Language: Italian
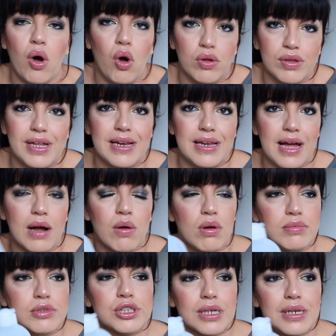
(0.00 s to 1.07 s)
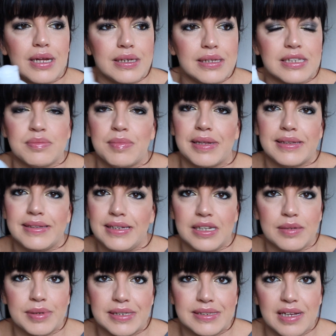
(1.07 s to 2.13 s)
ho delle acque micellari da
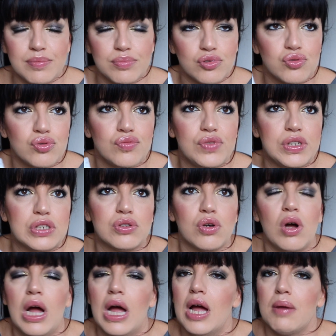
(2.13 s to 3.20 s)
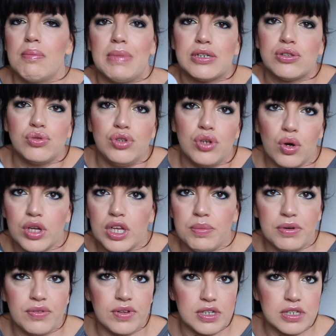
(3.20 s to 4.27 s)
smaltire per esempio sul viso ma sugli occhi
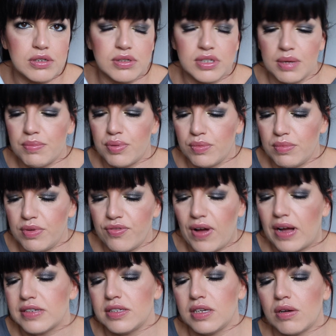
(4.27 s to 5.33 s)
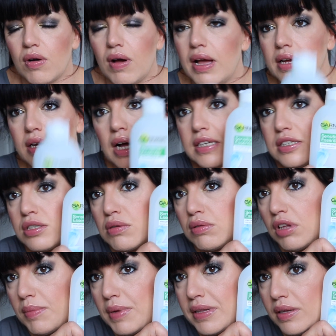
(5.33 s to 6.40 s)
preferisco sempre un bifasico e
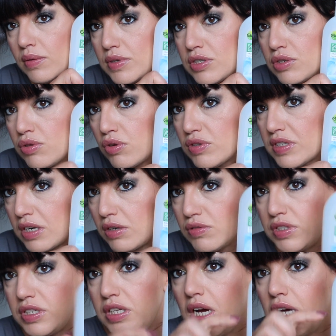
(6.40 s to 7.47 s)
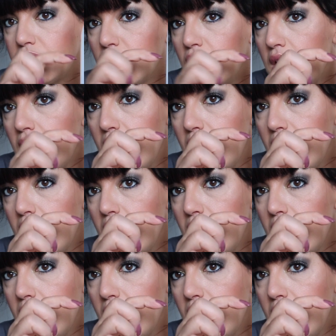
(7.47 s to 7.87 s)
assolutamente questo straconsigliato